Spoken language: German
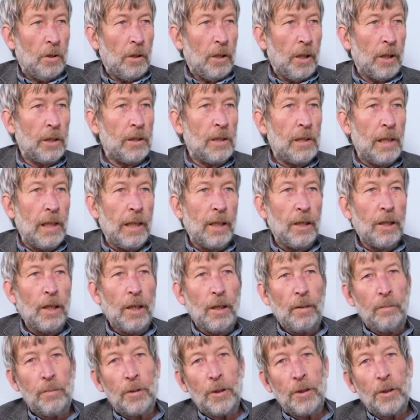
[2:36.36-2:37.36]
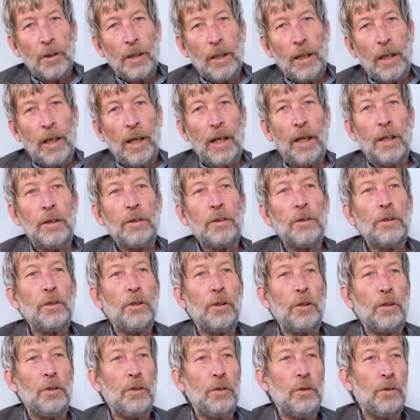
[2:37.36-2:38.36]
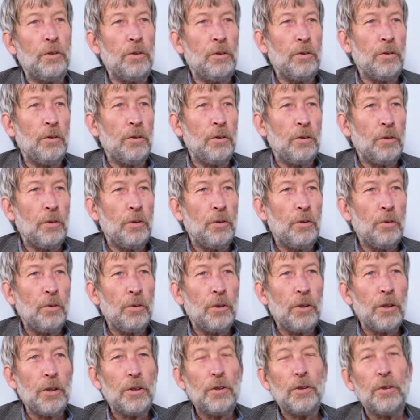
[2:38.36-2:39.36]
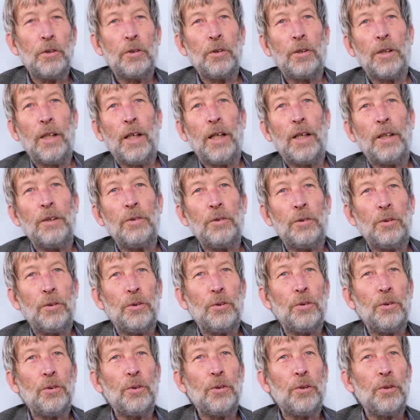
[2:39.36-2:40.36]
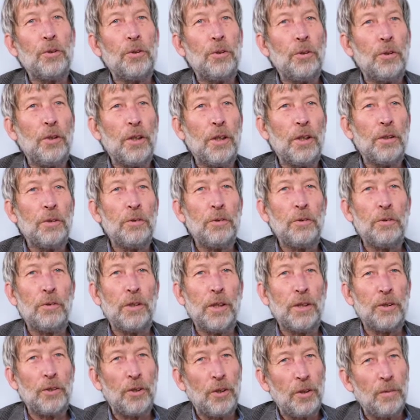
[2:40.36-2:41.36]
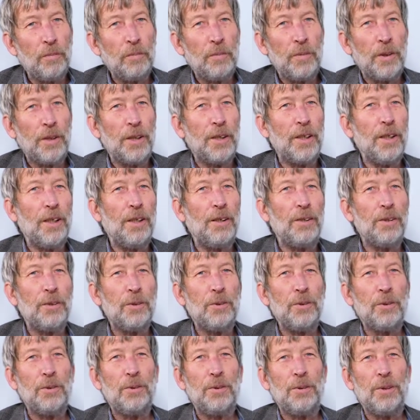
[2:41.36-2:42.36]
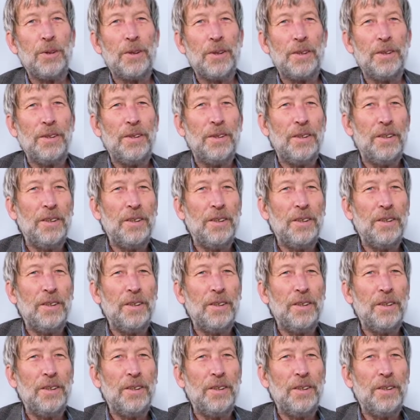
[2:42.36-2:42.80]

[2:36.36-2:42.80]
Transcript: Als Lehrer habe ich gelernt, geduldig zu sein und zuzuhören und das kommt mir hier auch zugute.